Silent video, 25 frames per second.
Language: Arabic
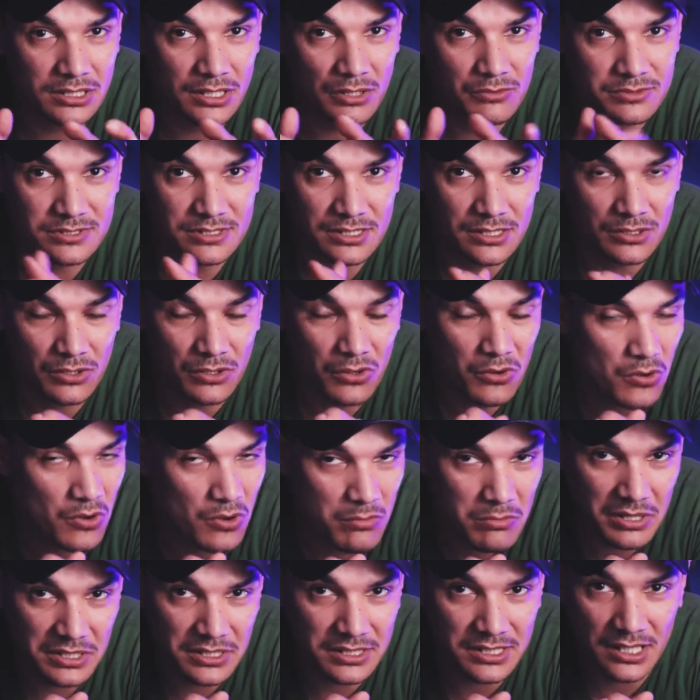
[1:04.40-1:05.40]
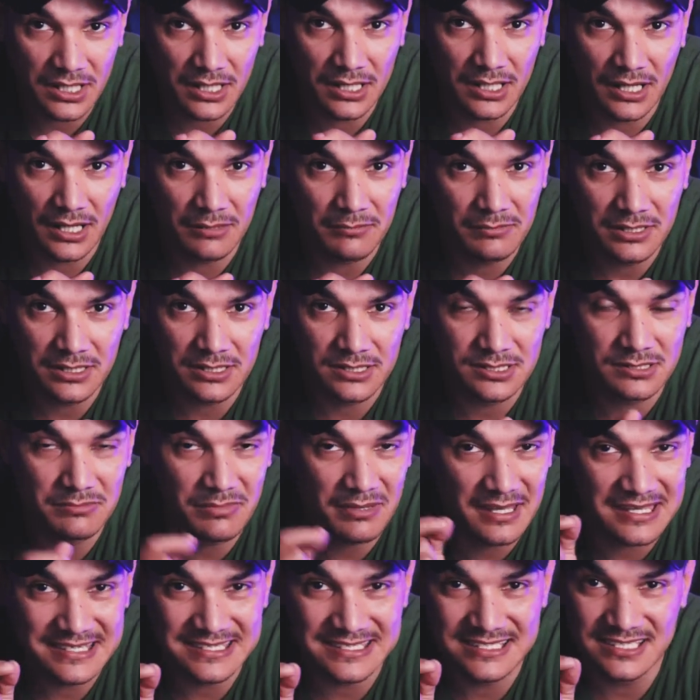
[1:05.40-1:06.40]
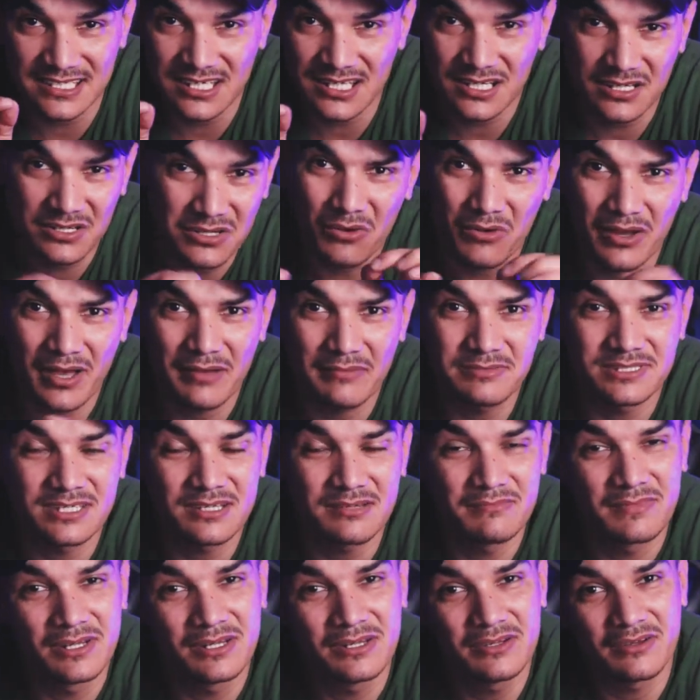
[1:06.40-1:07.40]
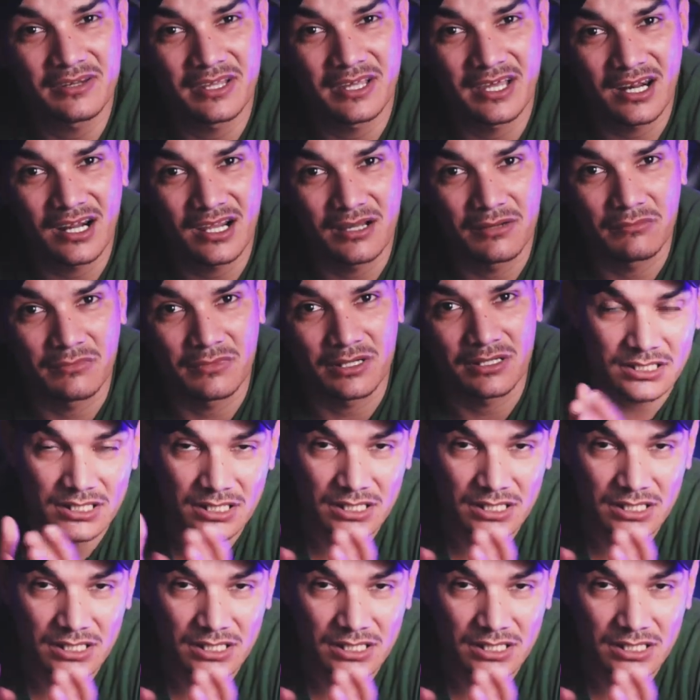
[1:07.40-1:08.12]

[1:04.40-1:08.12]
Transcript: توصل العقوبة تاعك عبالك سبع سنين و50 مليون غرامة